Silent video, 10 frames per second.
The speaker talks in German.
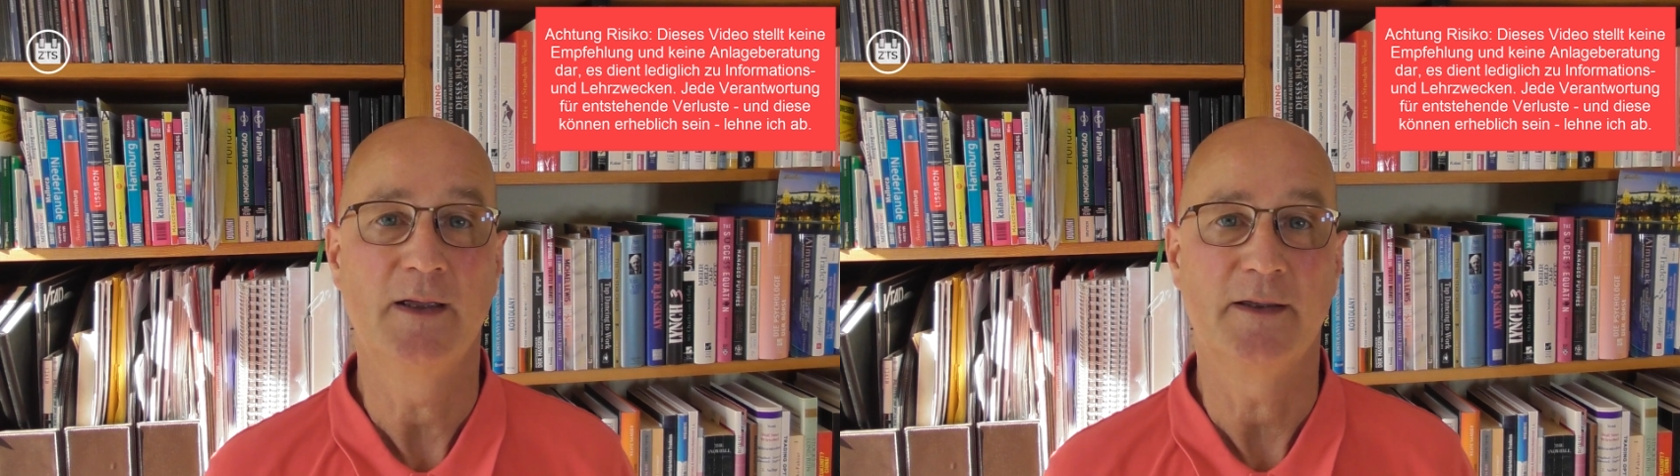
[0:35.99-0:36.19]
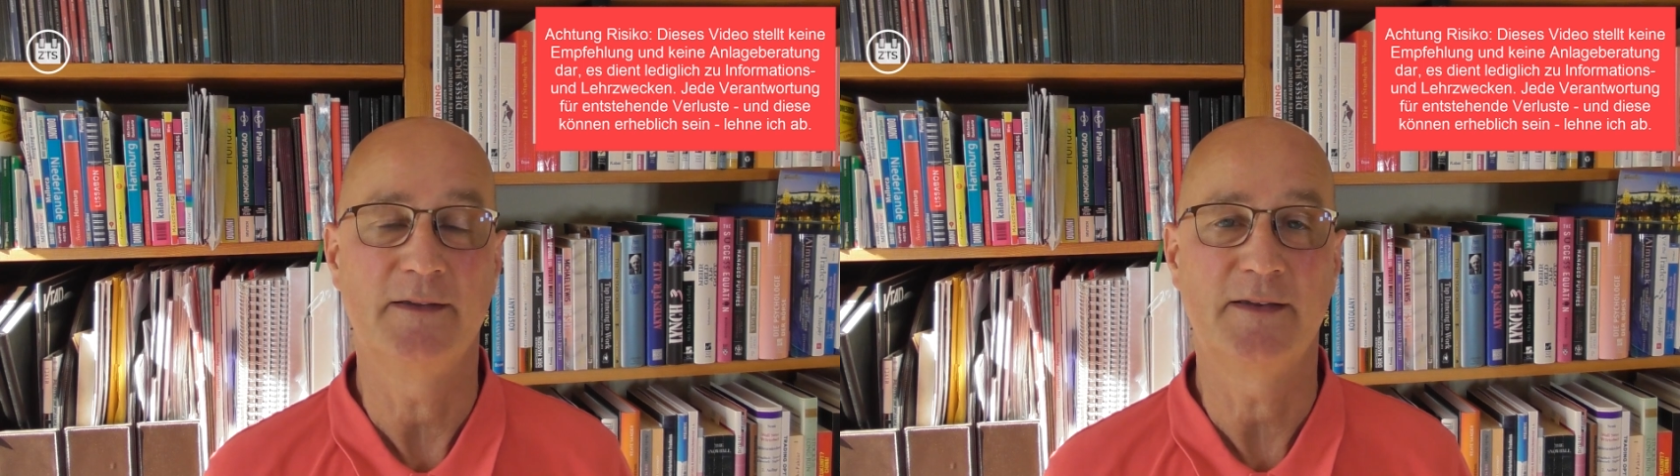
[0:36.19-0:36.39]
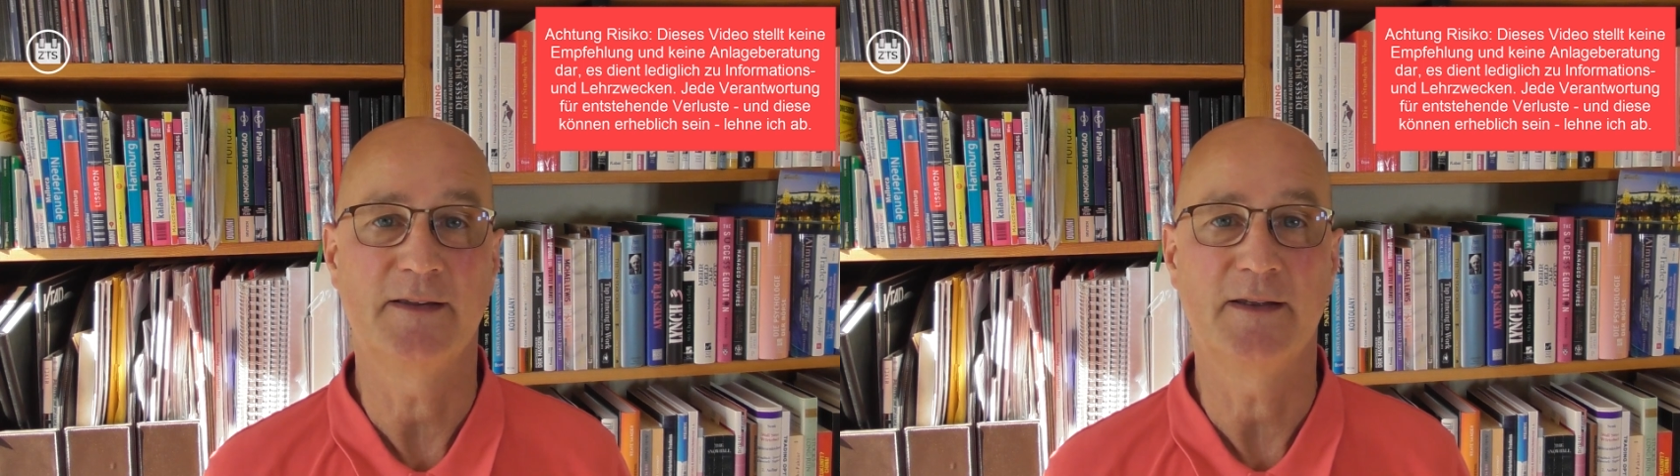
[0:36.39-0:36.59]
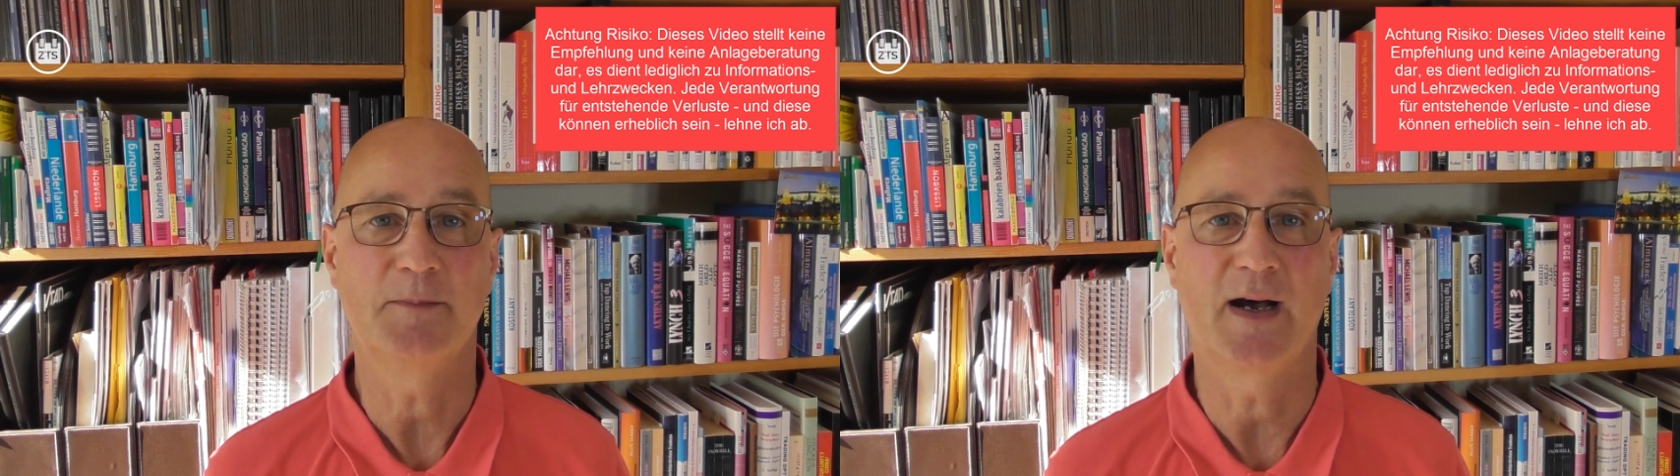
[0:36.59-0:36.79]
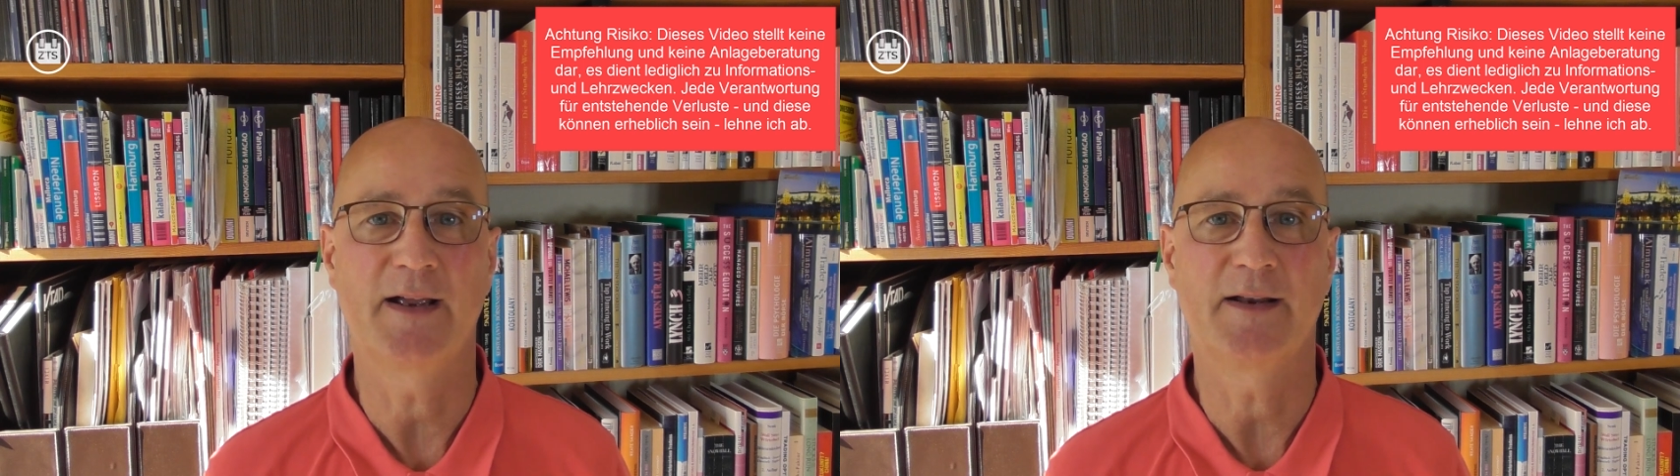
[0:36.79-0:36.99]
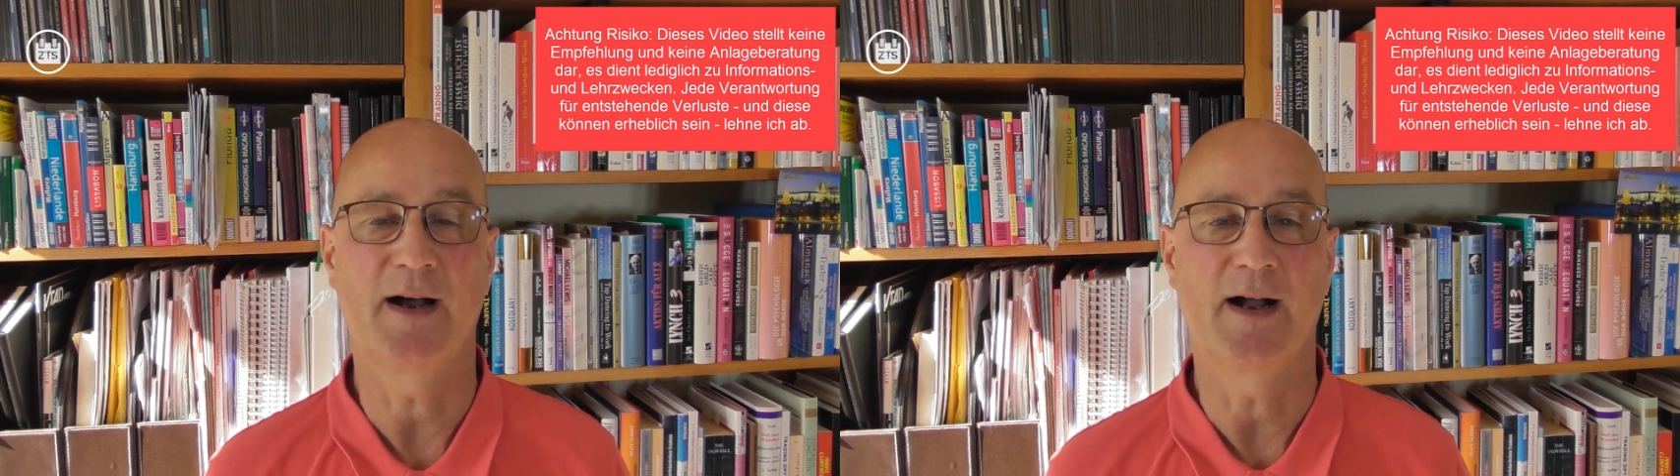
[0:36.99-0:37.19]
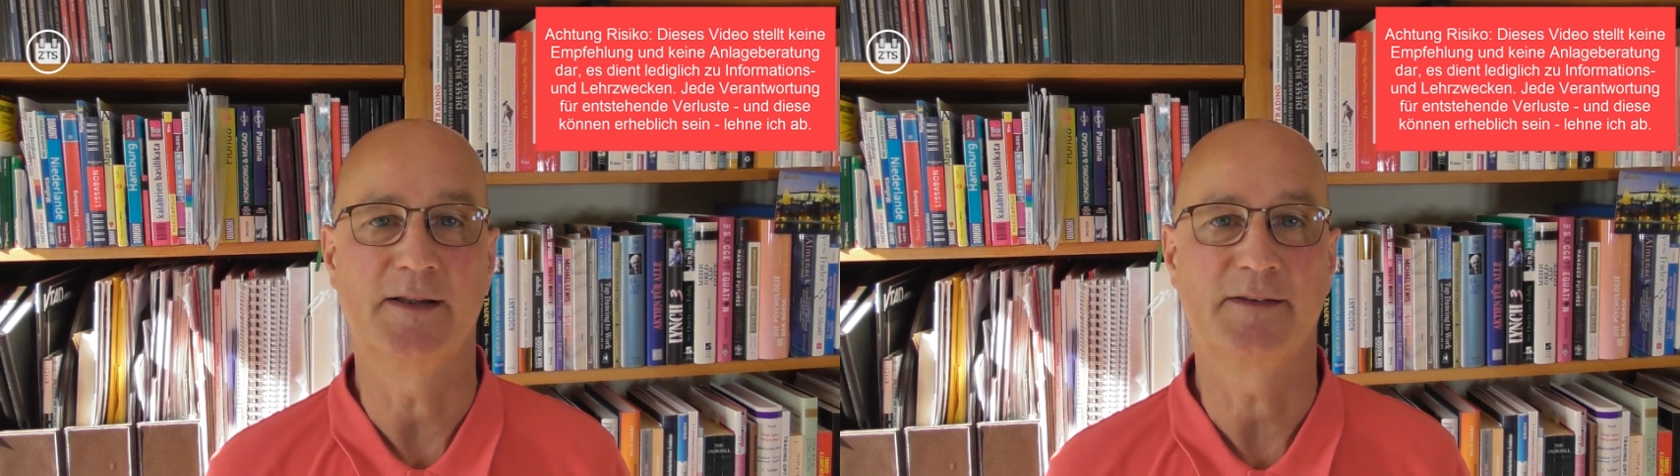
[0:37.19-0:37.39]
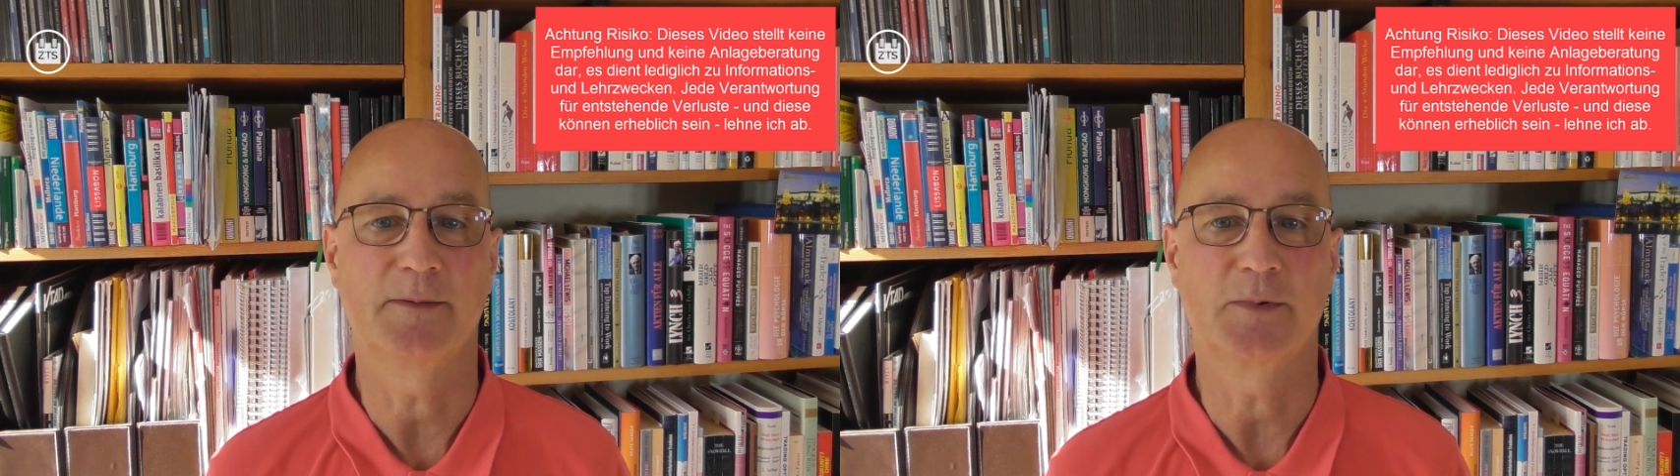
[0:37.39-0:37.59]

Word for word: hinter dem ein alter